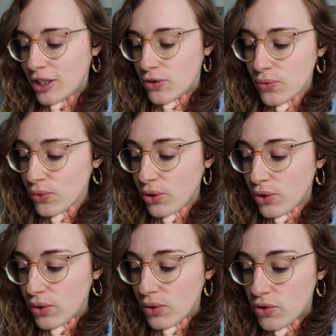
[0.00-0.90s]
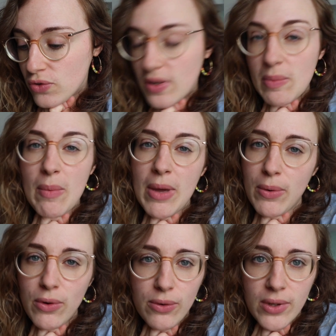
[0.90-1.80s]
donc je vais même pas
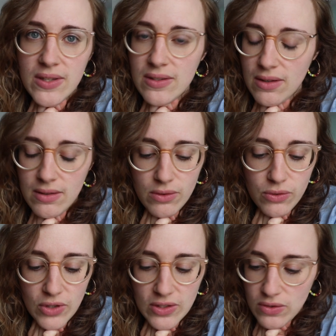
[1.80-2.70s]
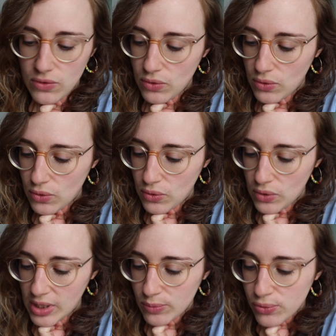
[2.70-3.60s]
prendre le risque en fait
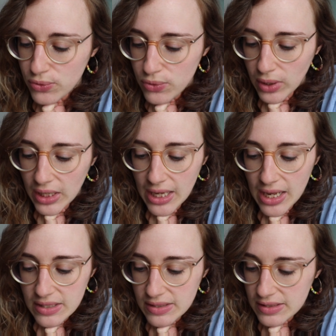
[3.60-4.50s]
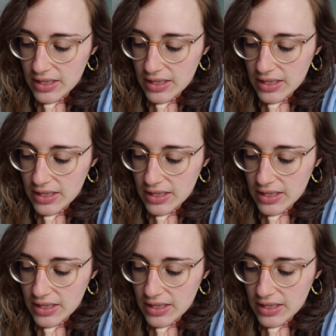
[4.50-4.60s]
de la bouturer, elle était